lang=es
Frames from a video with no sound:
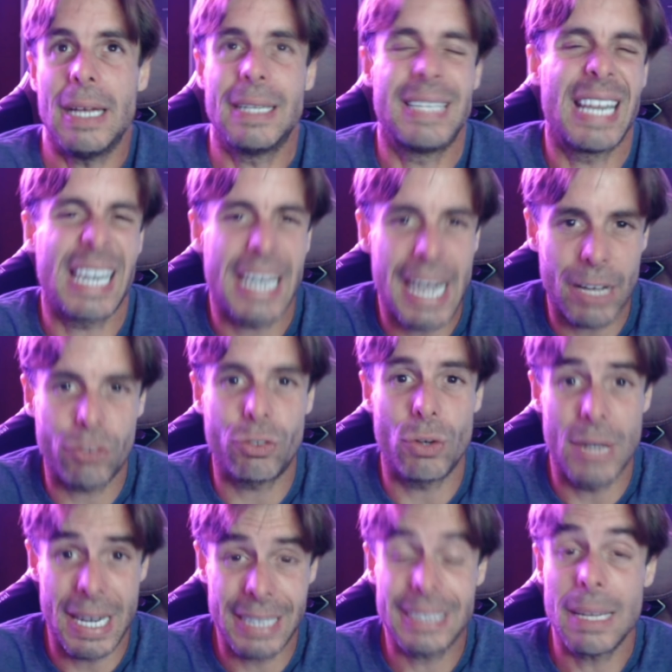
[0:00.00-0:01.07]
de
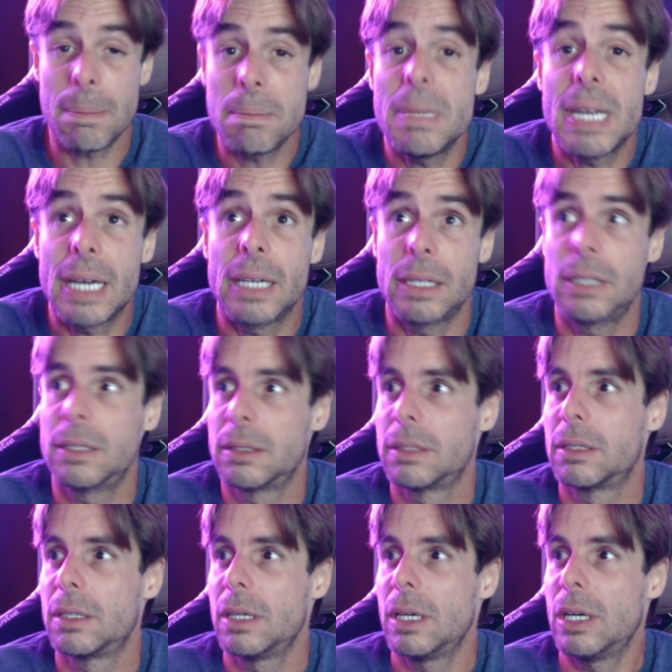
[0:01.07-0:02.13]
reaccionar también
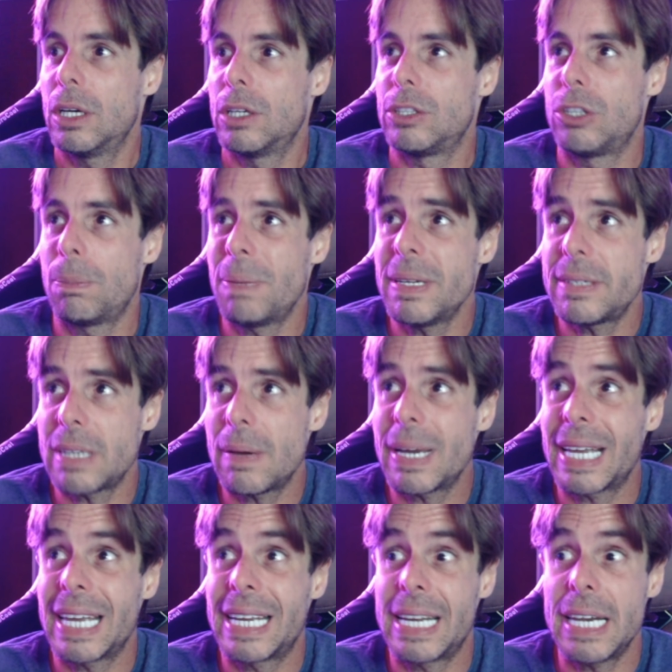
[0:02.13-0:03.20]
yo
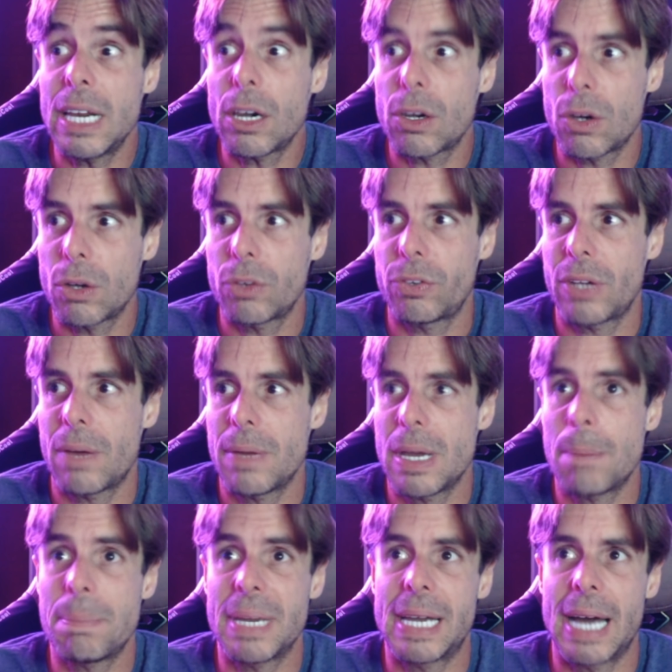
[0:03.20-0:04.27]
pensaba que Chris Rock se
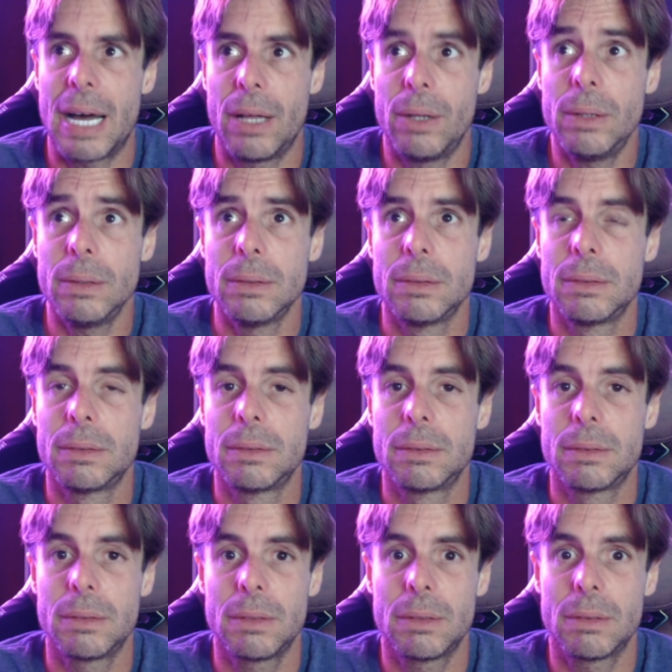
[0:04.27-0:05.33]
había picado,
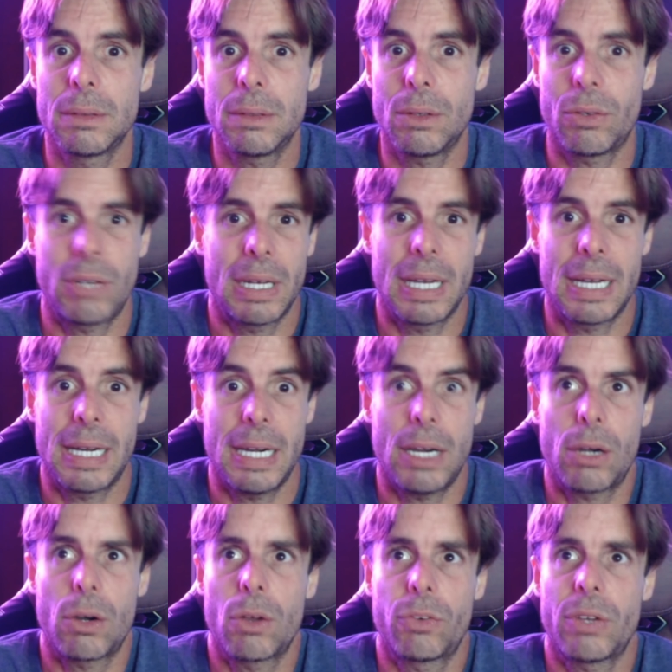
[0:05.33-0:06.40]
o sea, que
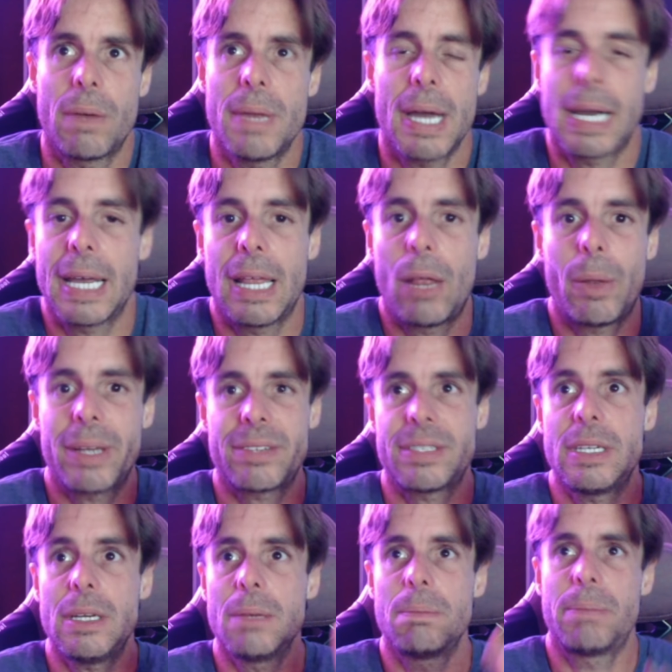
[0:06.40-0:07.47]
Chris Rock se había quedado
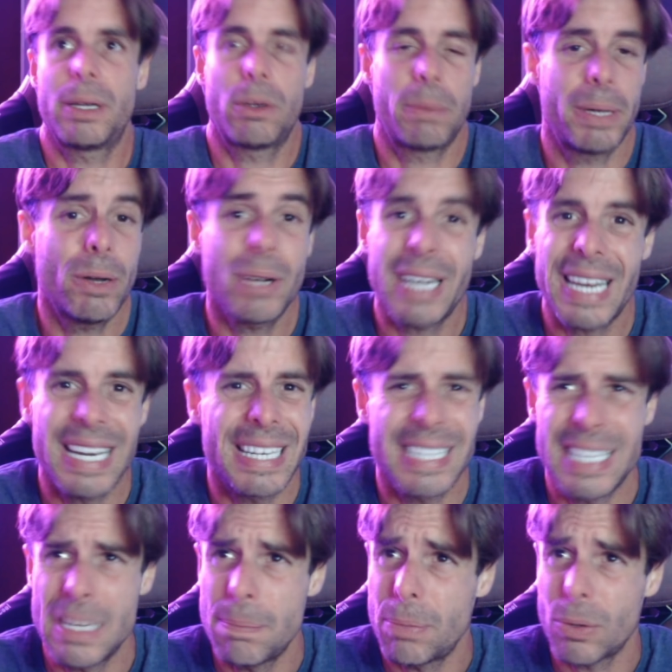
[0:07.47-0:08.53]
así, pero veo que
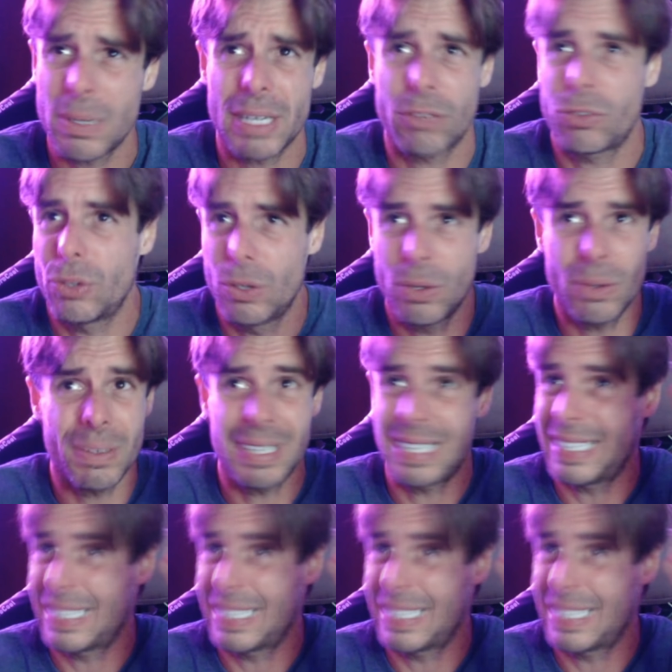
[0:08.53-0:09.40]
el tipo reaccionó.